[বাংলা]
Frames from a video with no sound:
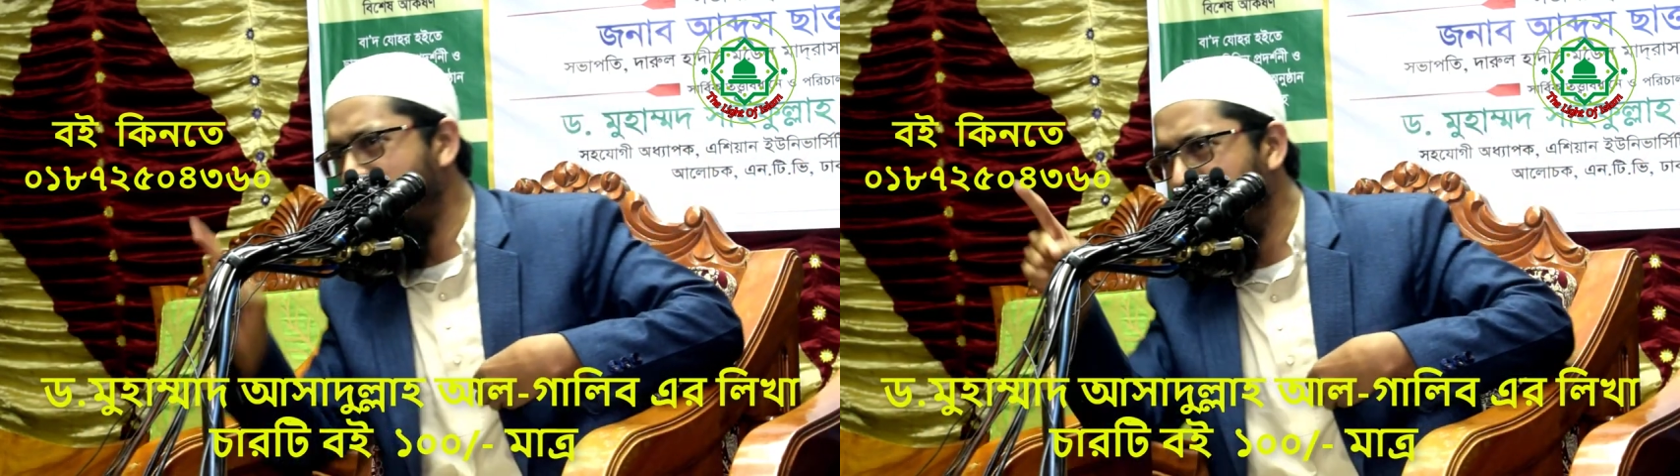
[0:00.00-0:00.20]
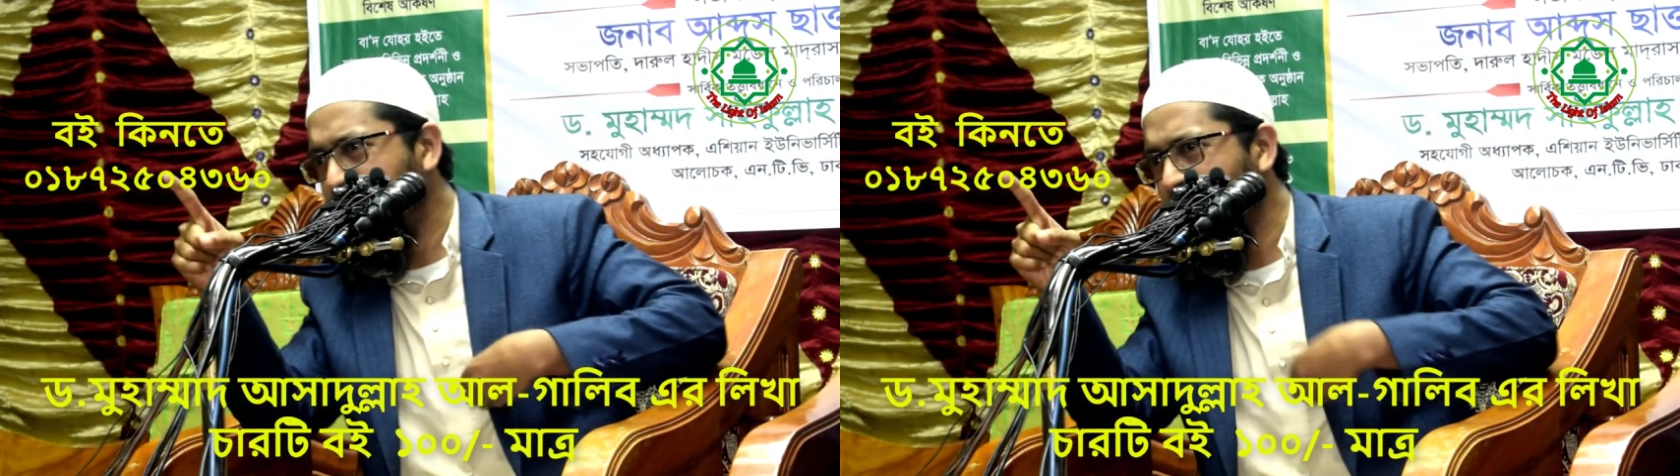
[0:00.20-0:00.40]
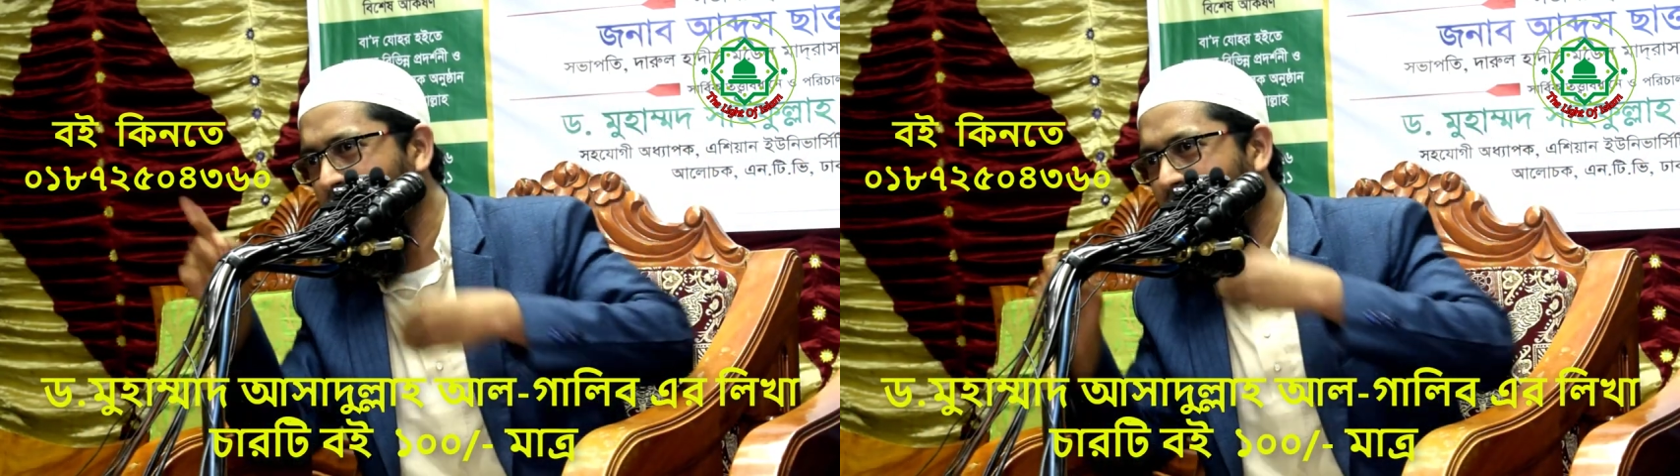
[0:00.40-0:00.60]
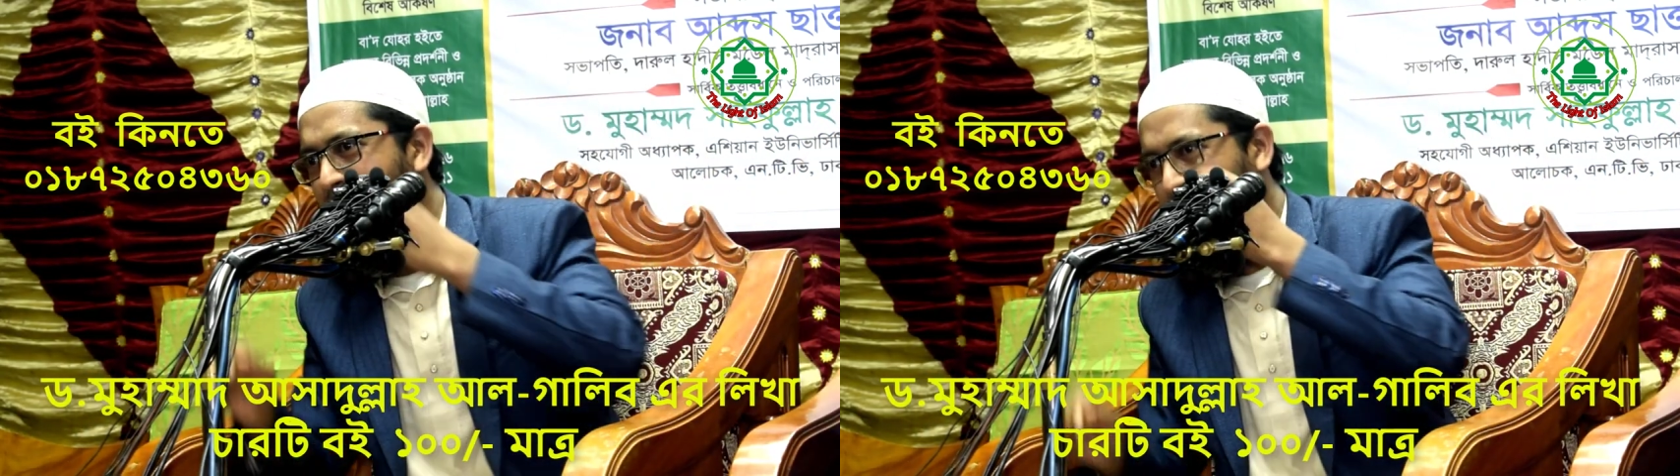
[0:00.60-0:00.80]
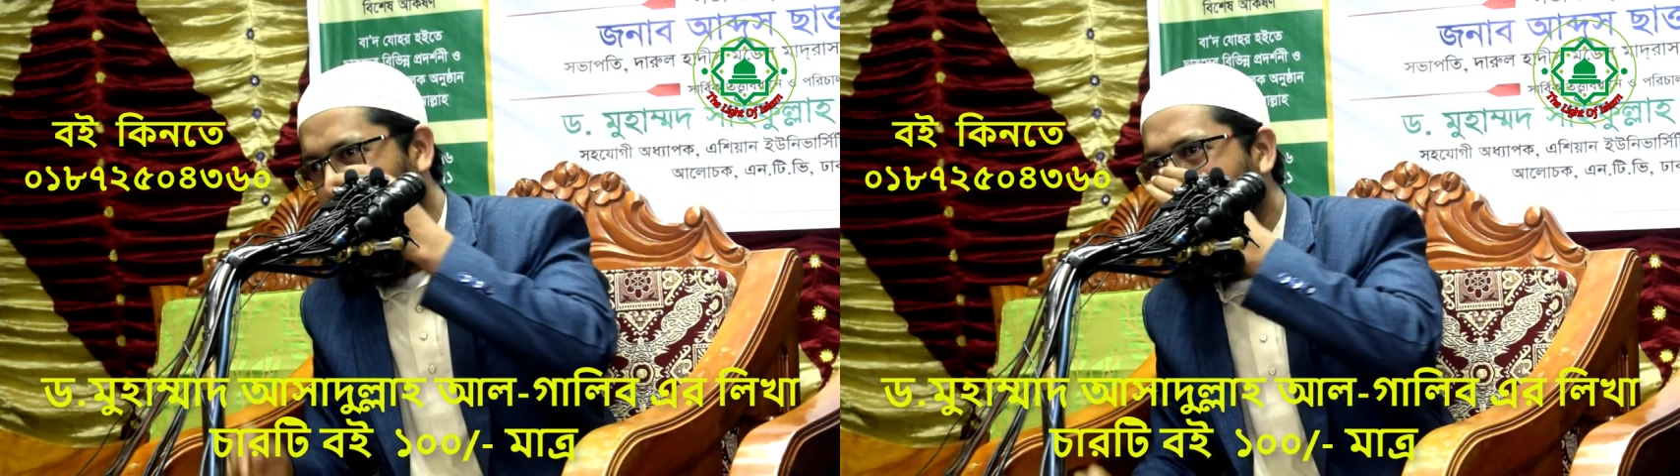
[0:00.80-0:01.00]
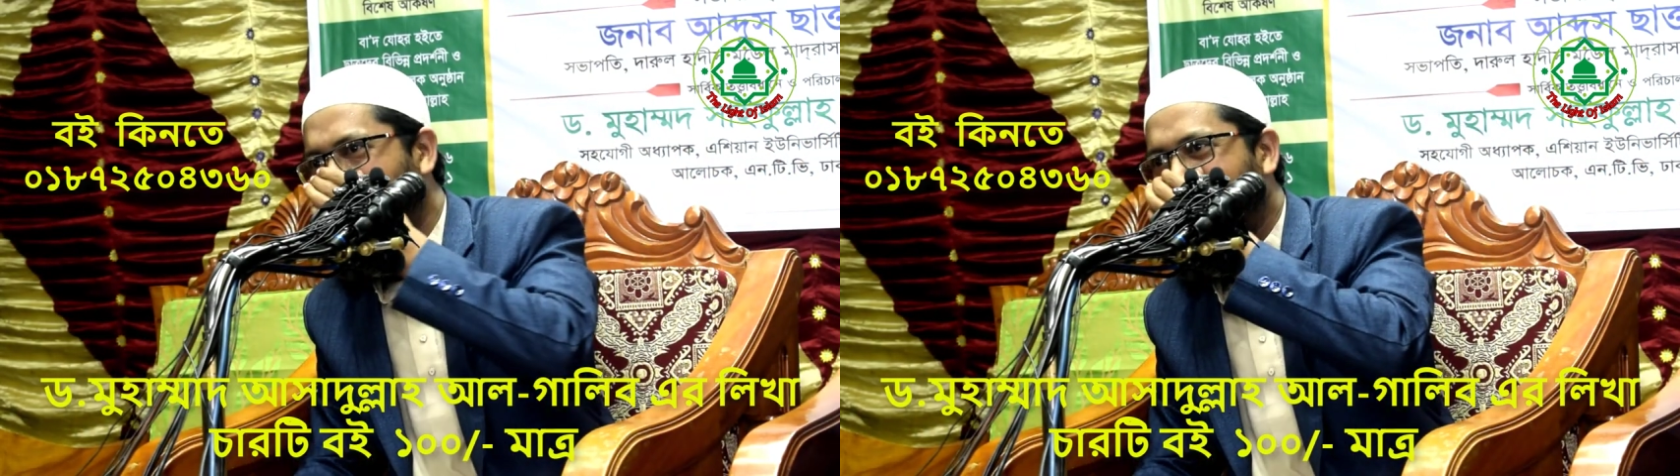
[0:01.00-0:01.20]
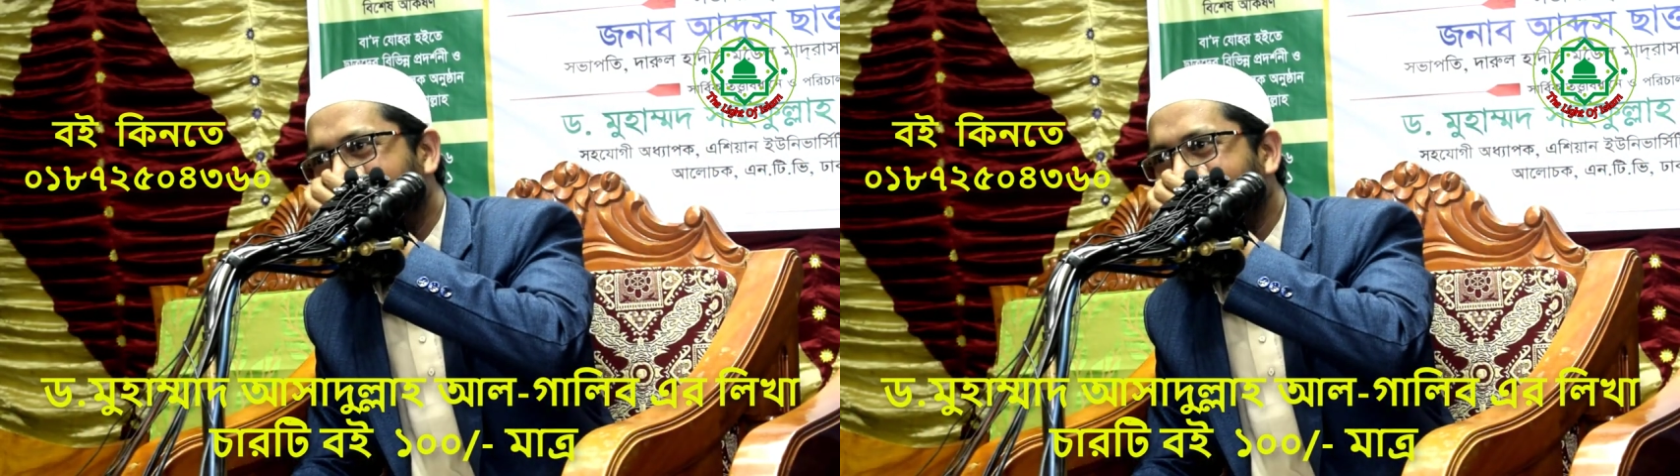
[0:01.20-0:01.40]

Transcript: ইমান ঠিক হয় নাই মনে রাখবেন